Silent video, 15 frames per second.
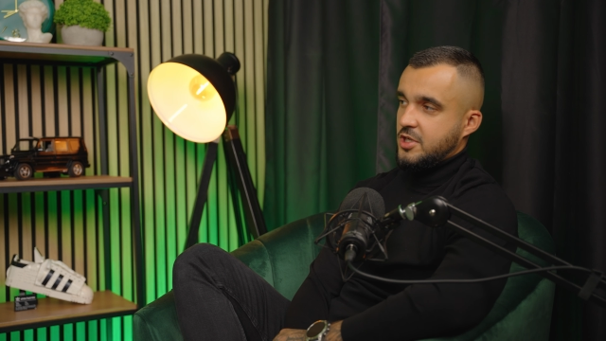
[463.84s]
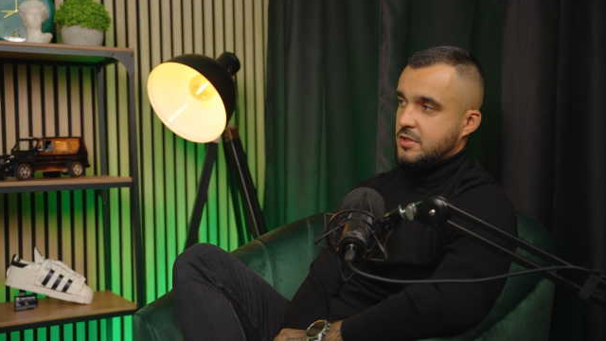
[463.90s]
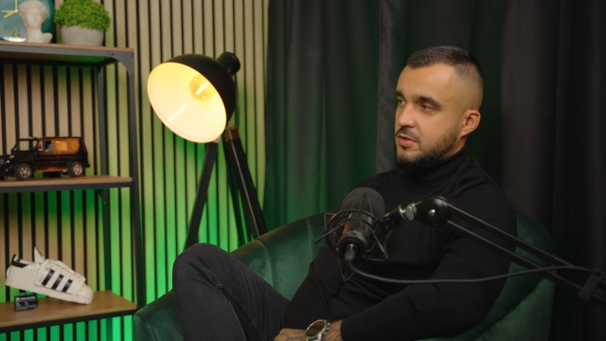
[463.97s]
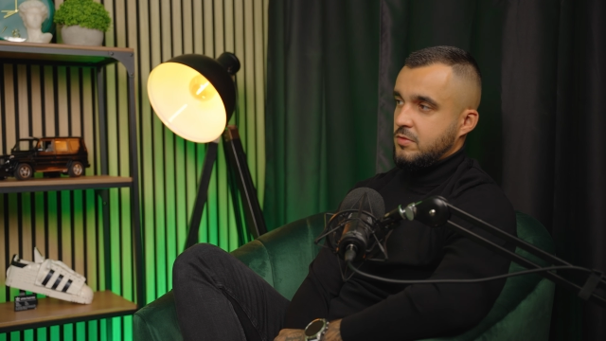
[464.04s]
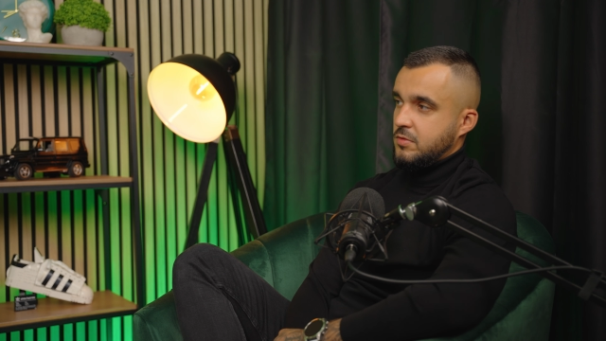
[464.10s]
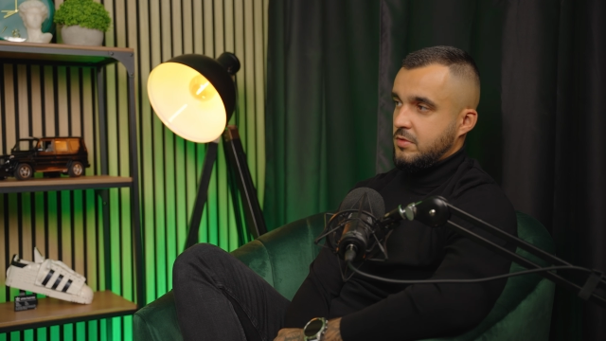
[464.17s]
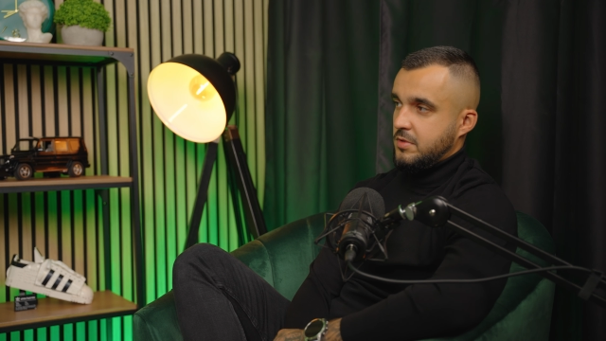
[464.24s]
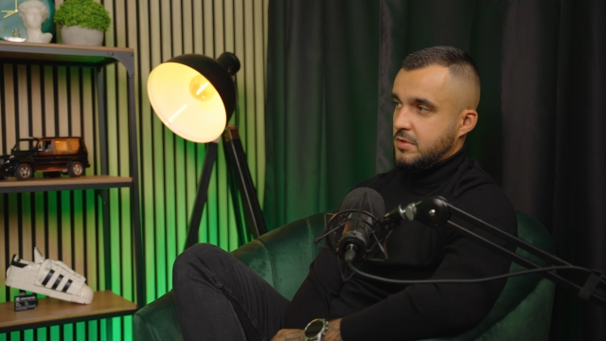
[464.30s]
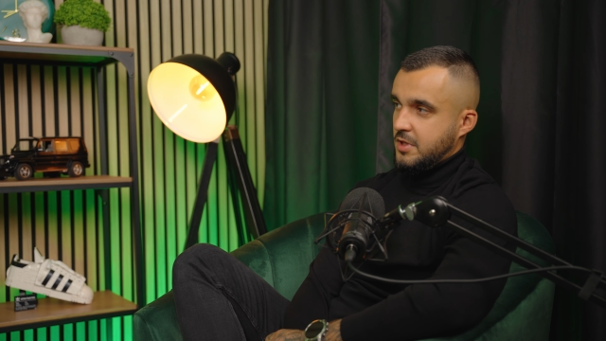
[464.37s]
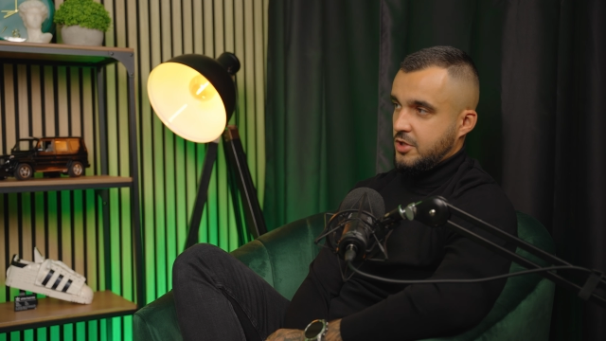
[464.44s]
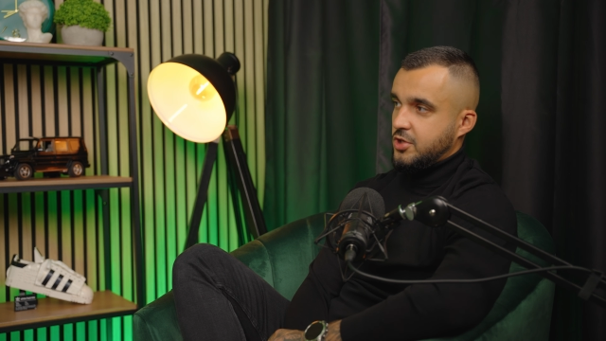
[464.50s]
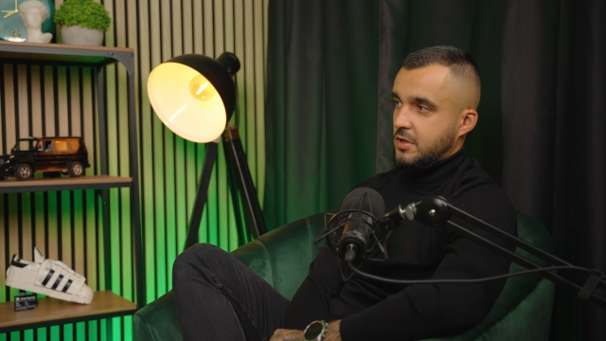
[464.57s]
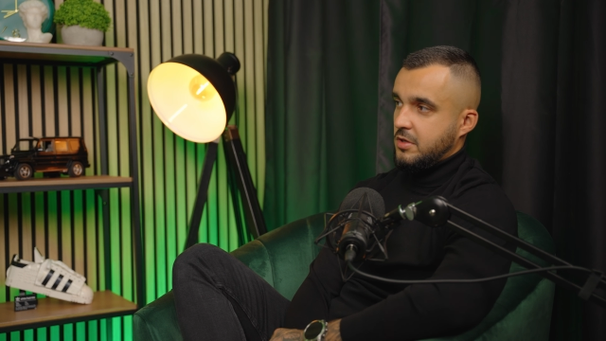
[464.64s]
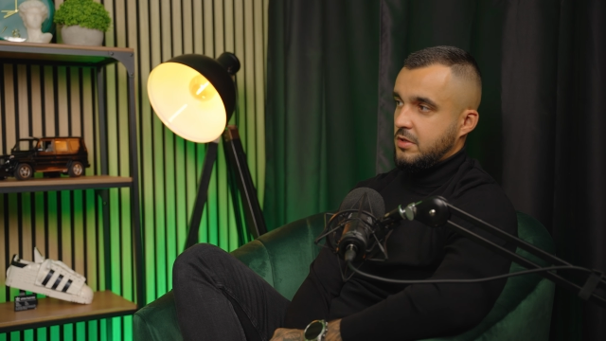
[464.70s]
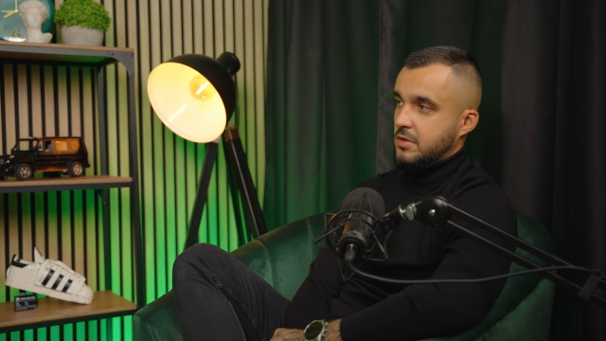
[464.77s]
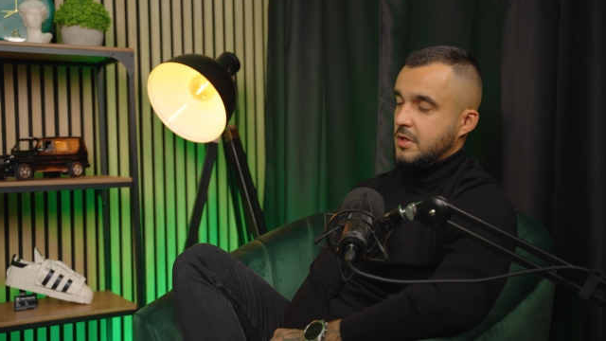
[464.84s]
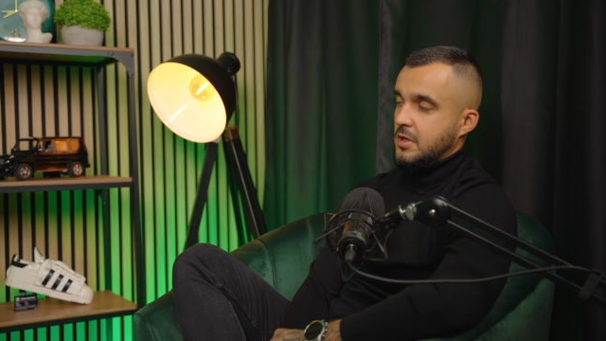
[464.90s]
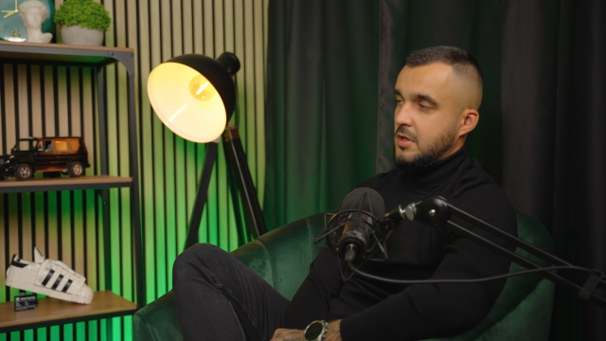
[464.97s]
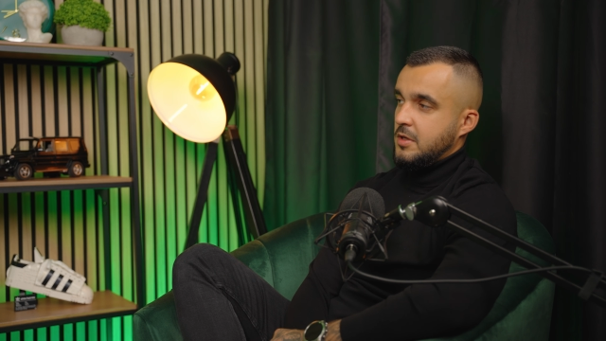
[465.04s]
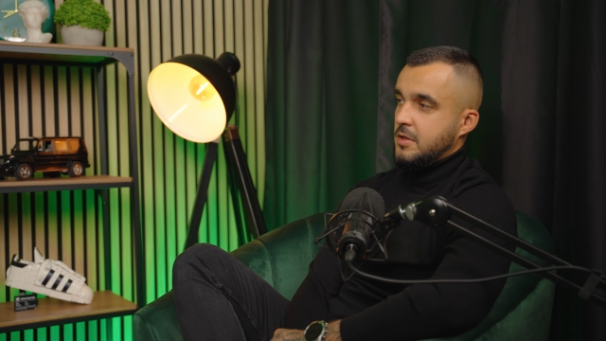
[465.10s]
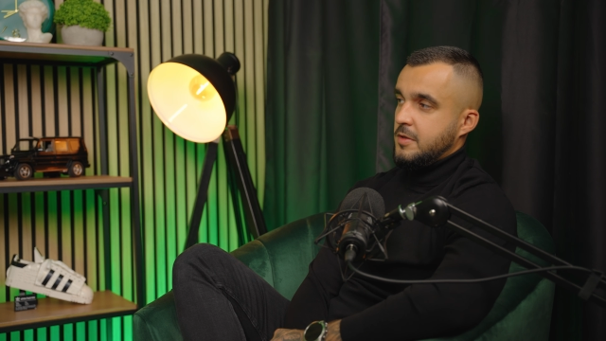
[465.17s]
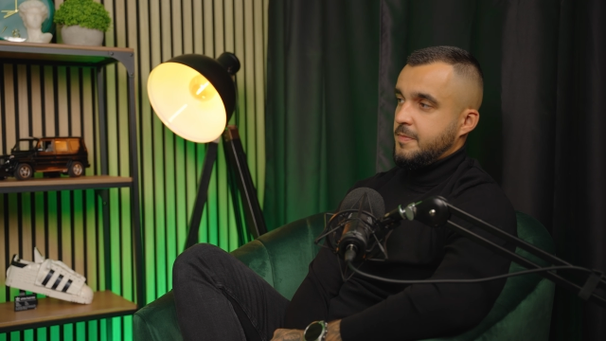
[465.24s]
czasu naszego.
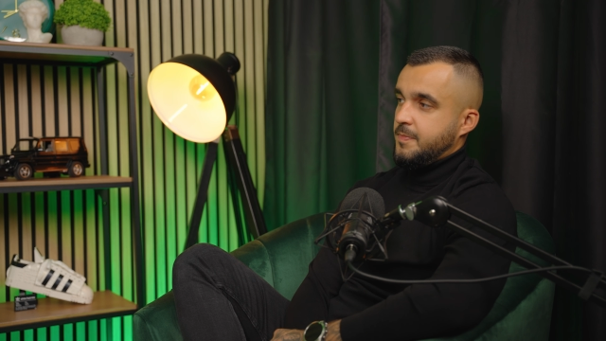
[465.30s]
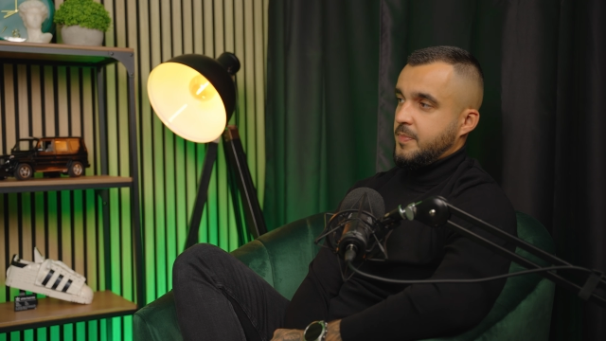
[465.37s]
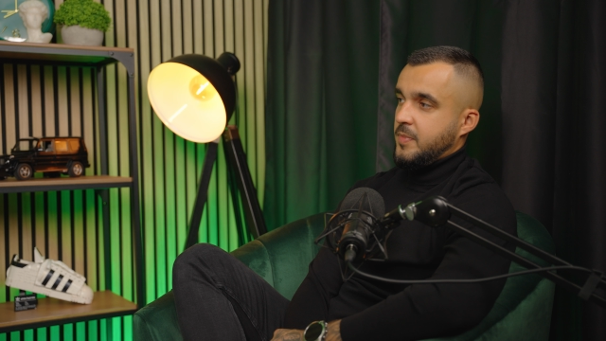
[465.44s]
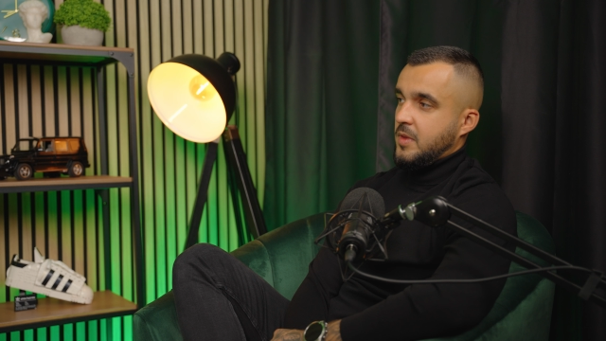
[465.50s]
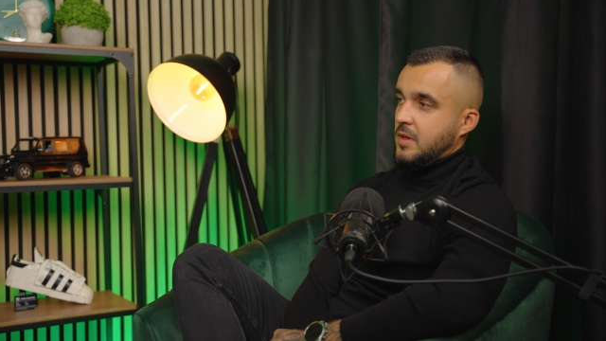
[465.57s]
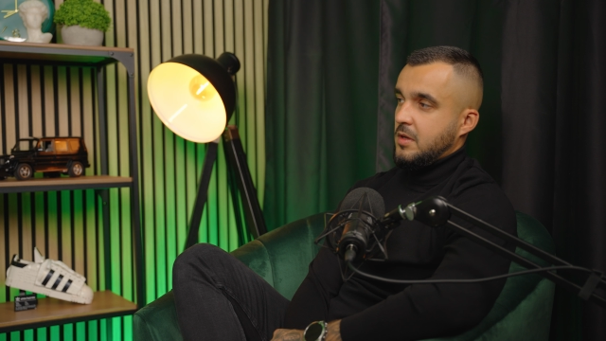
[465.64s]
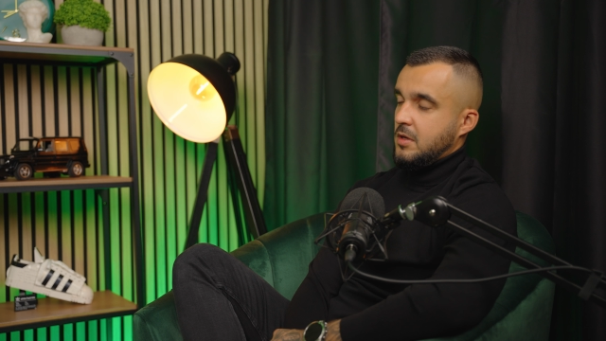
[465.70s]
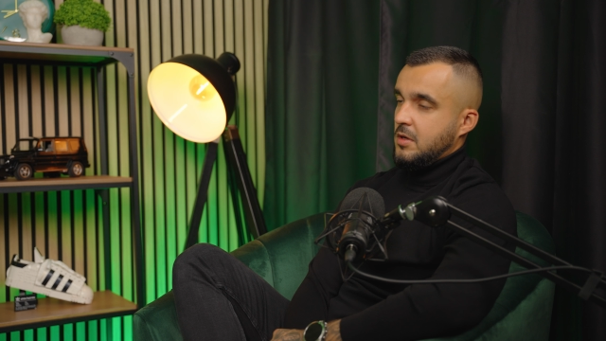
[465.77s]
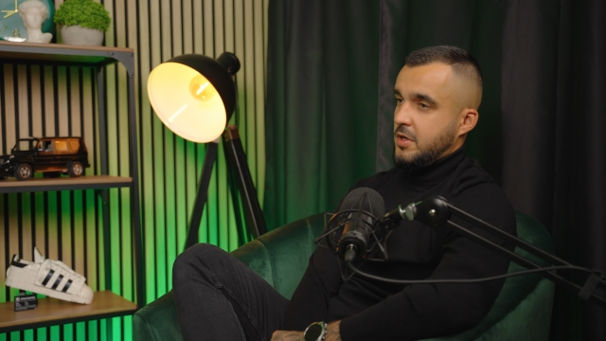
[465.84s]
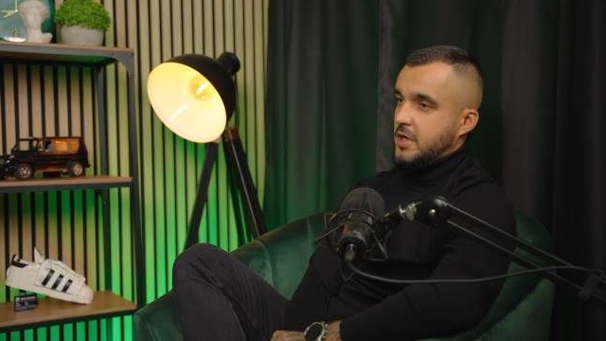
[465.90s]
Dokładnie. Okej,